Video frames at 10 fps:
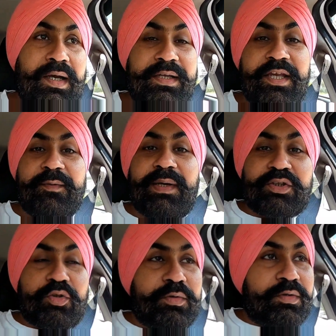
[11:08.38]
आज एक
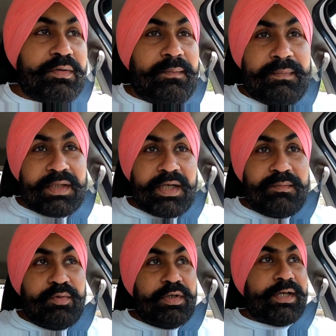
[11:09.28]
बात तो हम
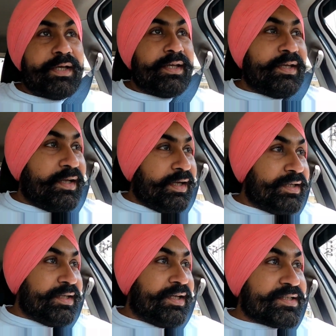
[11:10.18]
बताने भूल गए
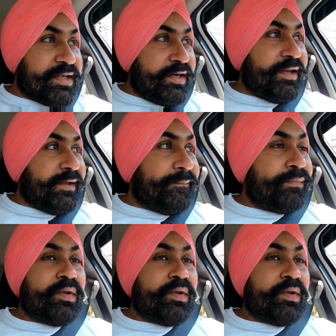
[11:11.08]
आज है संडे